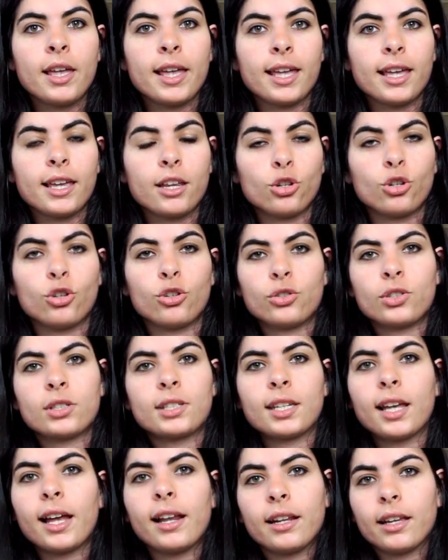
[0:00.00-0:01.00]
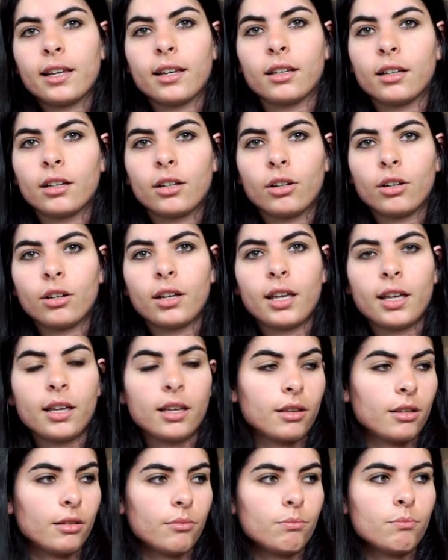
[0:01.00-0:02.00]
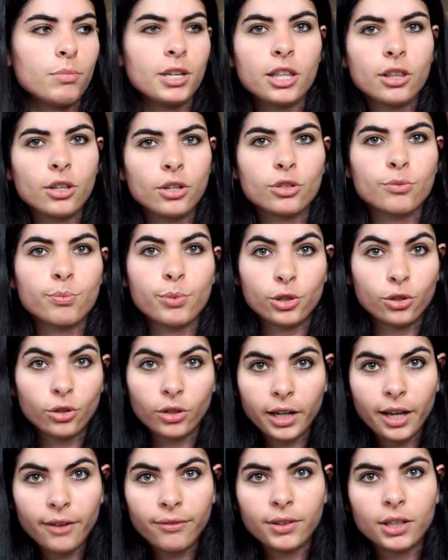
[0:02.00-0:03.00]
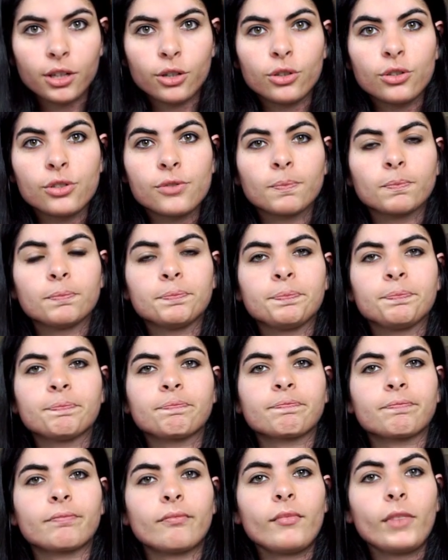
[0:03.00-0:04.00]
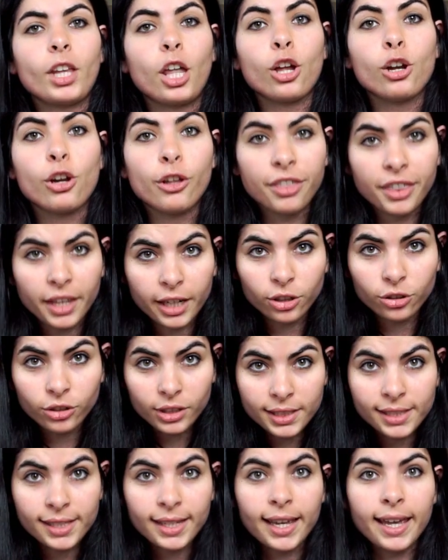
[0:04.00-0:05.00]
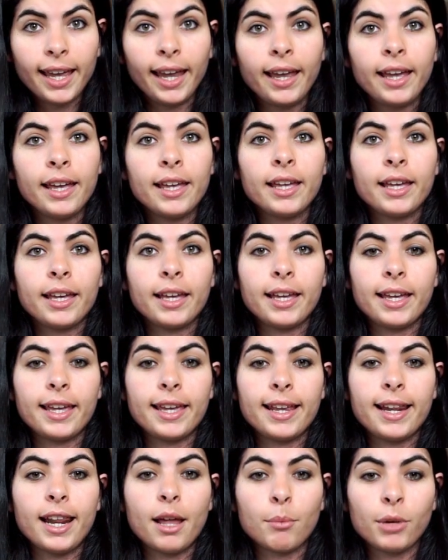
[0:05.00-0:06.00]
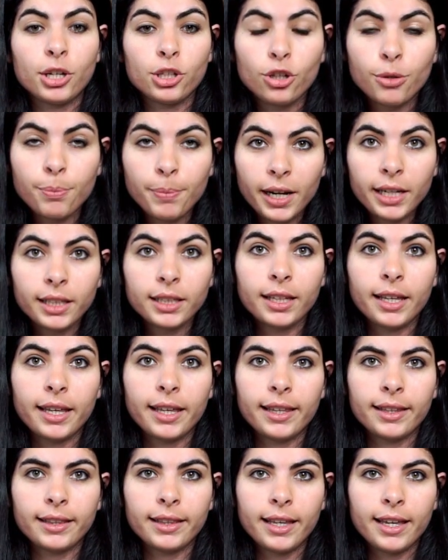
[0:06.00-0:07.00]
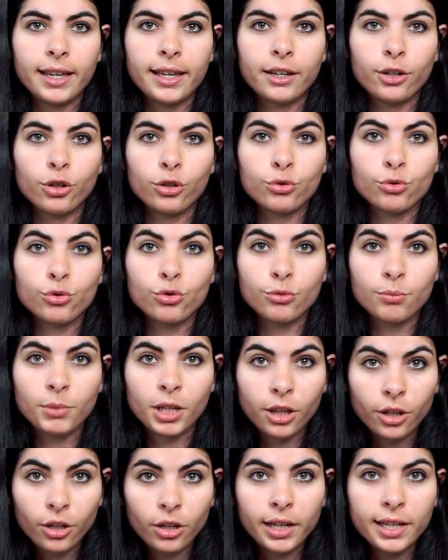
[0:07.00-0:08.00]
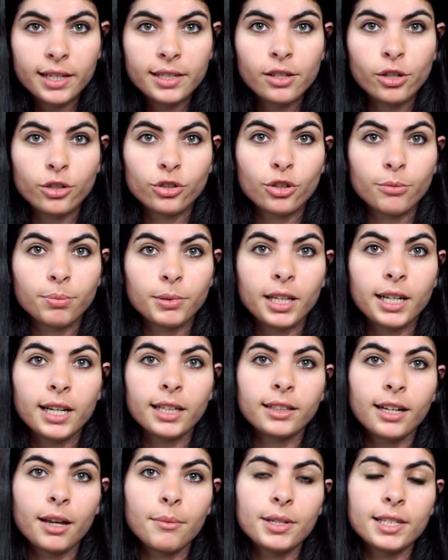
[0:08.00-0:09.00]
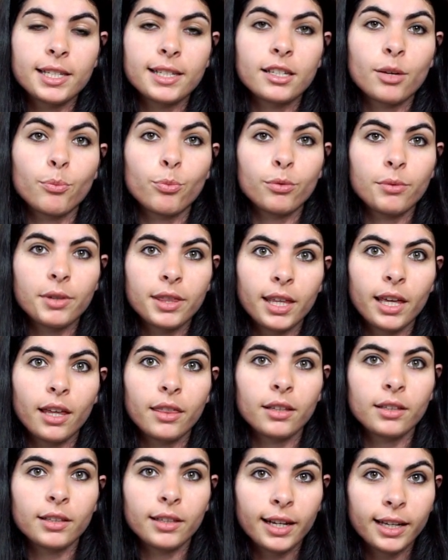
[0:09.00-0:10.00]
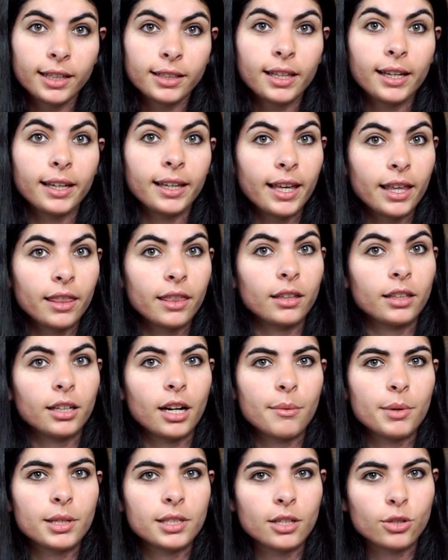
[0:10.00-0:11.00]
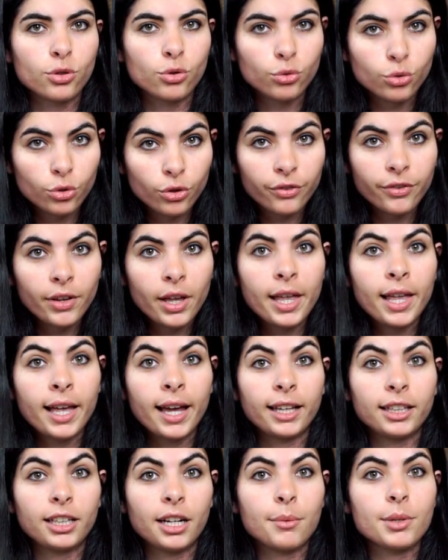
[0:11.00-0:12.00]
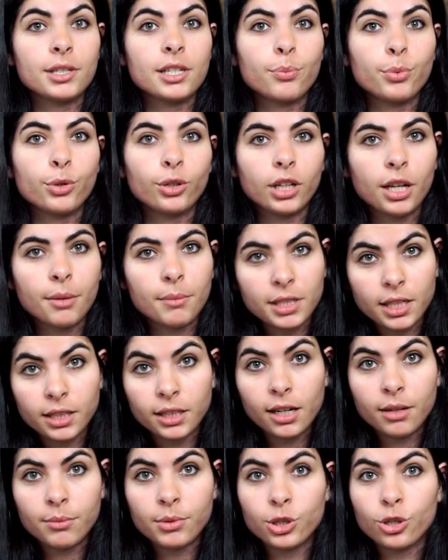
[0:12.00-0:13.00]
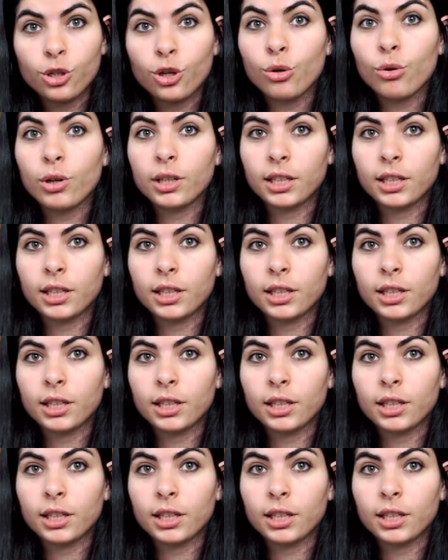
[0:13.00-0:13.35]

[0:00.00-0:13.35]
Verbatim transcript: eh, nos salen eh, vídeos pornográficos, lo cierto es que eh, la mayor parte de consumidores los obtiene a través de esa publicidad indirecta que hace a través de YouTube, a través de programas de televisión